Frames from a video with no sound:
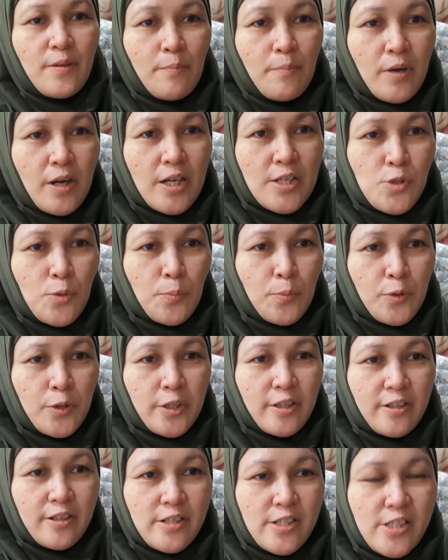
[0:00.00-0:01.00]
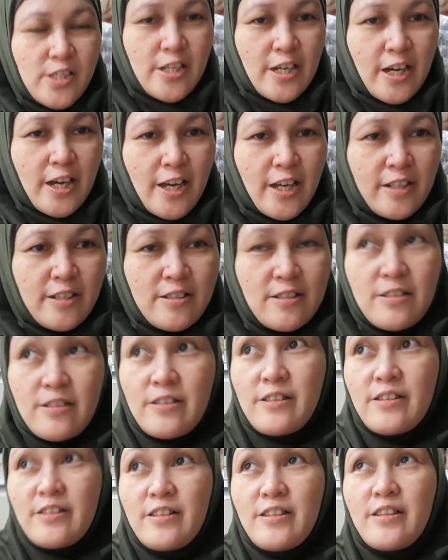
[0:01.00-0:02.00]
mga supporters dyan.
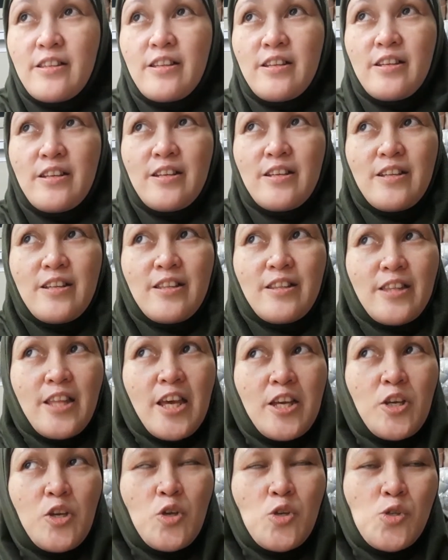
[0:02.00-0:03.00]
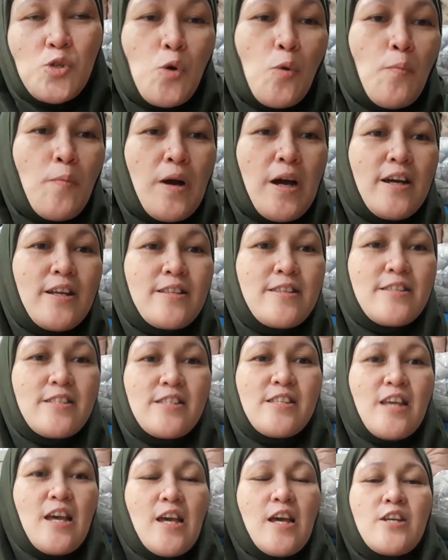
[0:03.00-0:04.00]
Thank you so
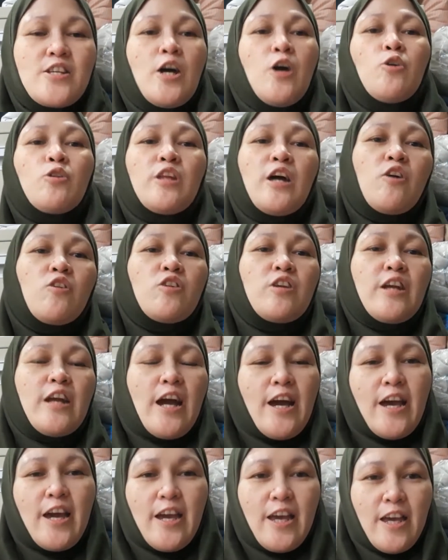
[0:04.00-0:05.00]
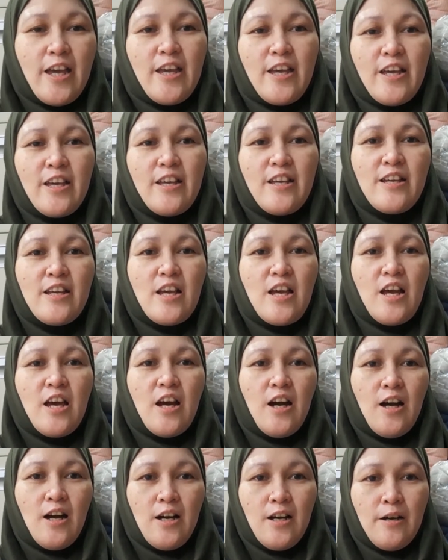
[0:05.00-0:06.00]
much. Shout out kay
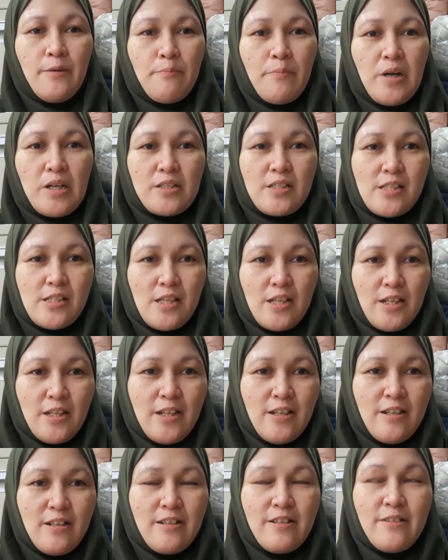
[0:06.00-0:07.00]
uh, Maxine.